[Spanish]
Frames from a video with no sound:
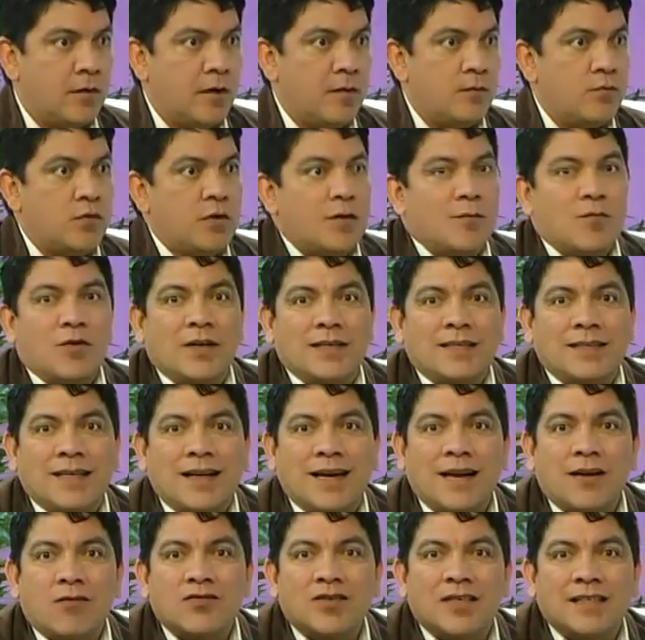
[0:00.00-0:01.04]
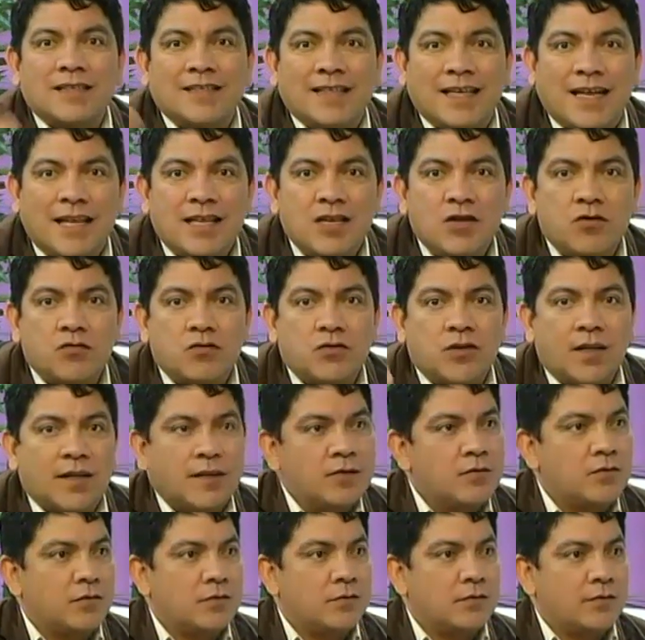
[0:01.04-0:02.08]
podemos estar la noche entera
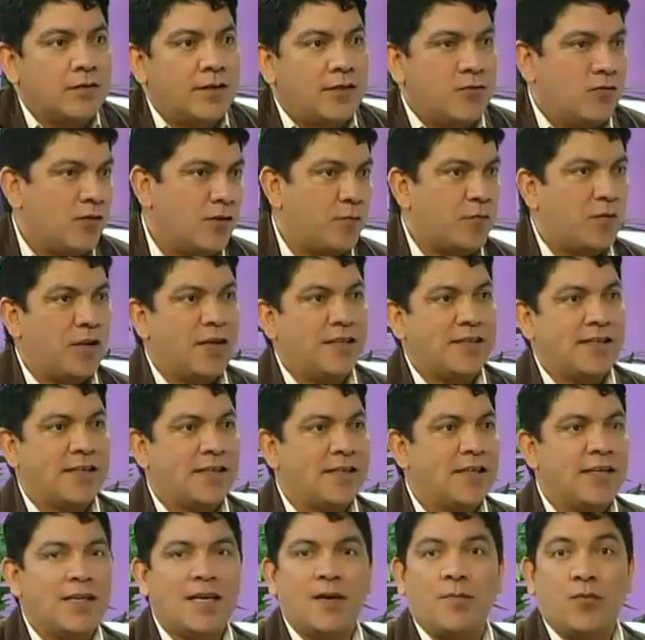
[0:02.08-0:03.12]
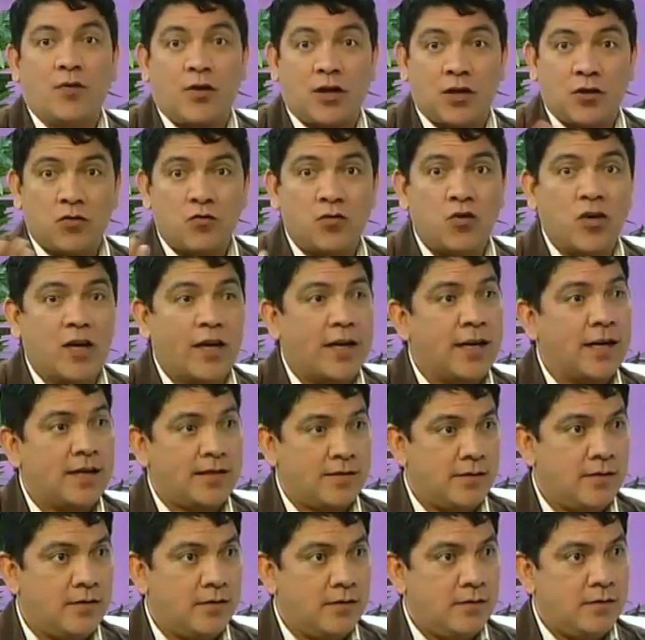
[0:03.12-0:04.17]
discutiendo, que no se puede hacer de día porque tú quieras.
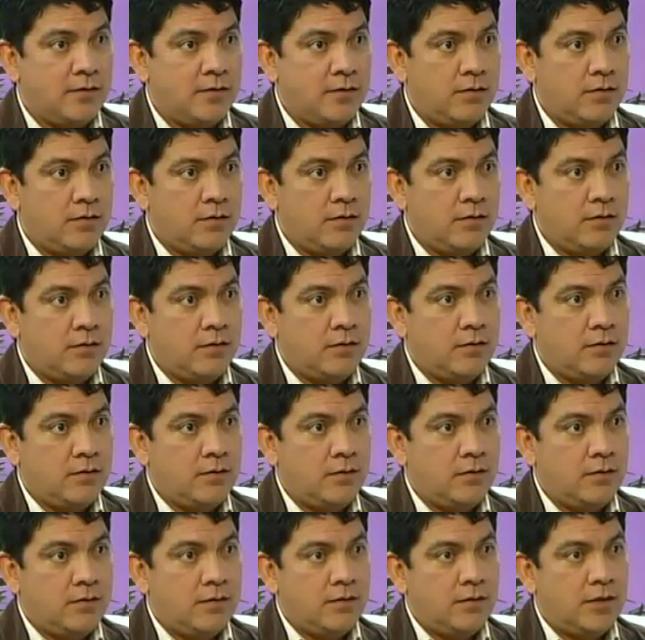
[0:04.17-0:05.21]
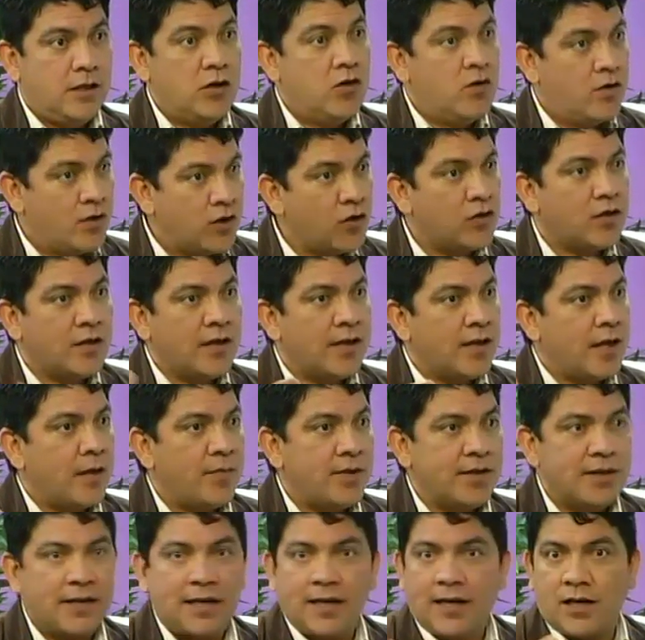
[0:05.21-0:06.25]
Y los niños tienen que
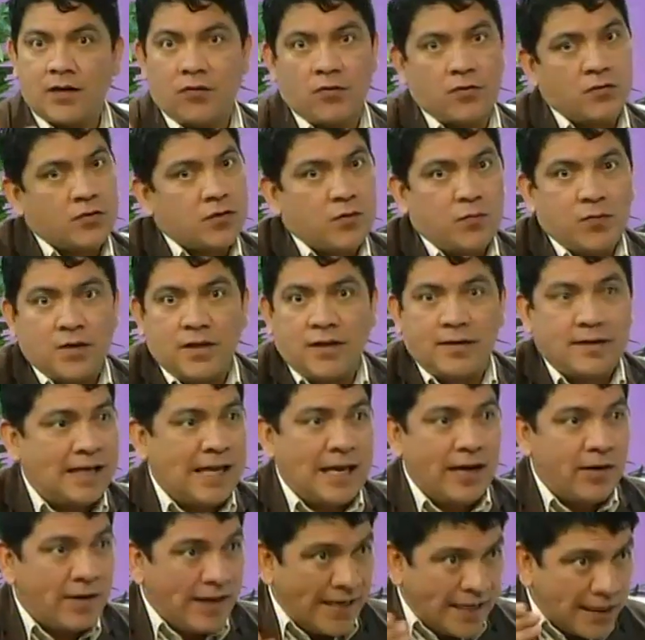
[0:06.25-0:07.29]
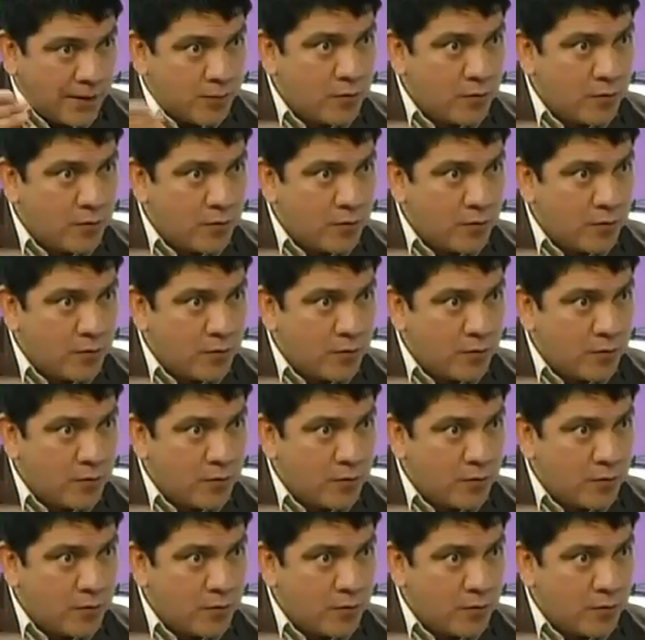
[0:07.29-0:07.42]
aprender que hoy no se puede, que en este